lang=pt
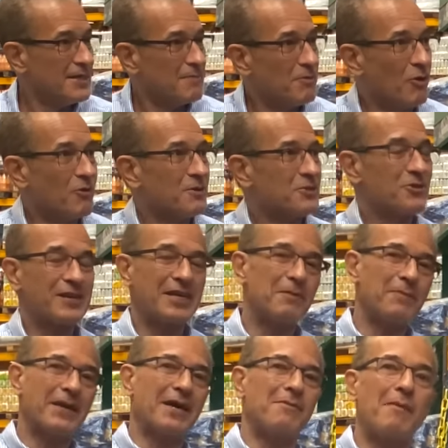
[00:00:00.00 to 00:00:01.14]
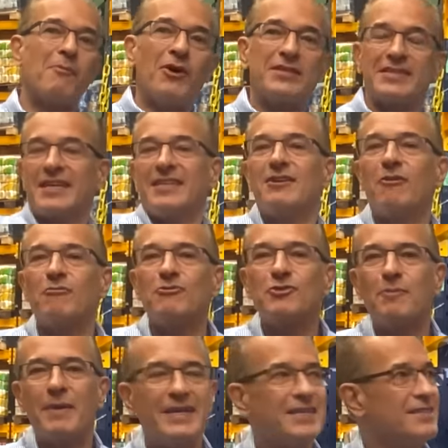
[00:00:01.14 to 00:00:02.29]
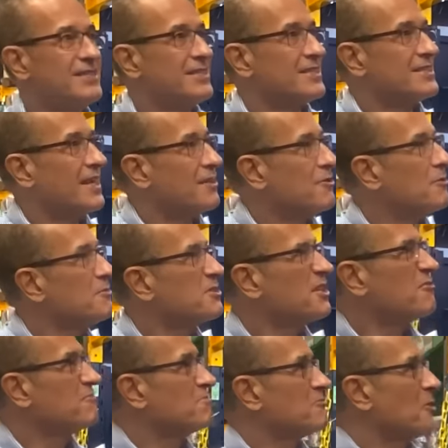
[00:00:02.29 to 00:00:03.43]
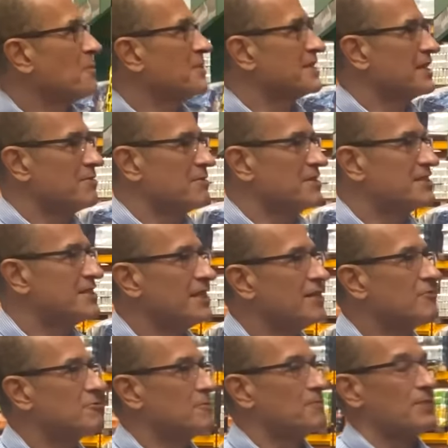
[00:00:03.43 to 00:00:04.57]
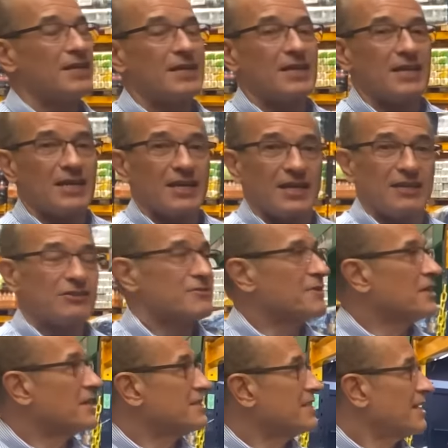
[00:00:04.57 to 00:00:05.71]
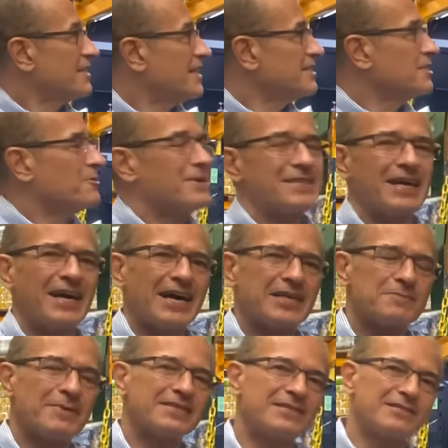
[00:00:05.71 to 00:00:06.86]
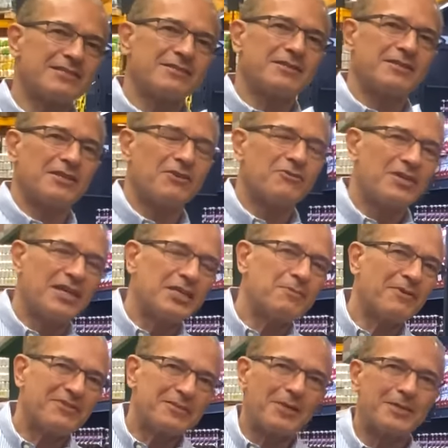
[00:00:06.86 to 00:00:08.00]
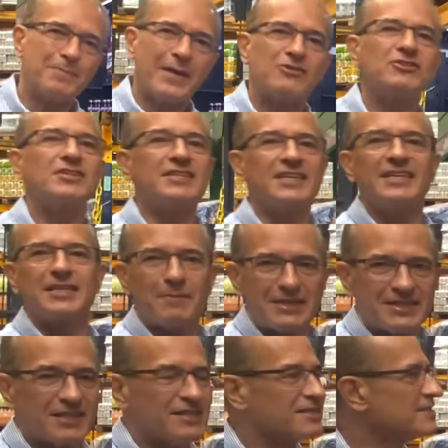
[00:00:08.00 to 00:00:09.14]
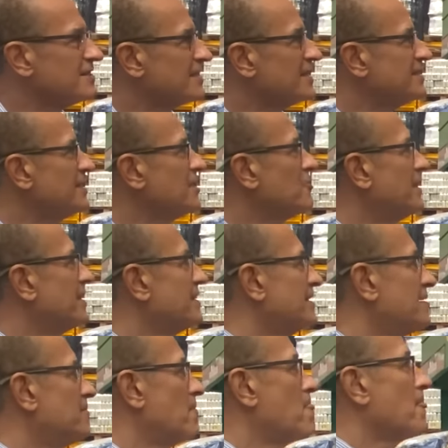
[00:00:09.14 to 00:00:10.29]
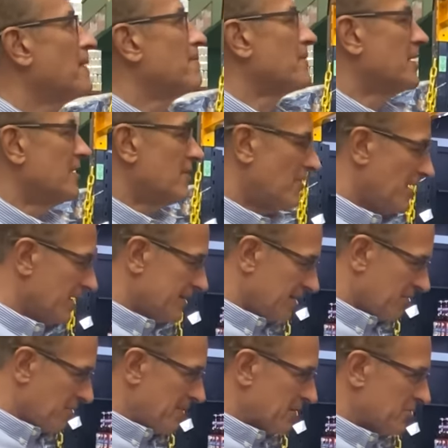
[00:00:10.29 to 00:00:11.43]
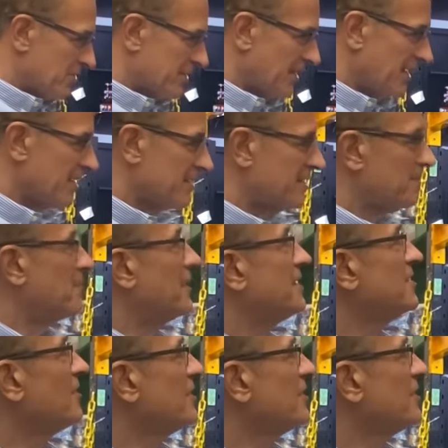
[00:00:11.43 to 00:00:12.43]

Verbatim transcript: Bom, estou querendo pegar uma amostra aqui de alguns países, né? Como são, estou pensando em cinco. E os vinhos até 50 reais, mas eu queria de preferência mais perto de 30, mais entre 30 e 50. Ó, aqui começou, tem aqui, aparecendo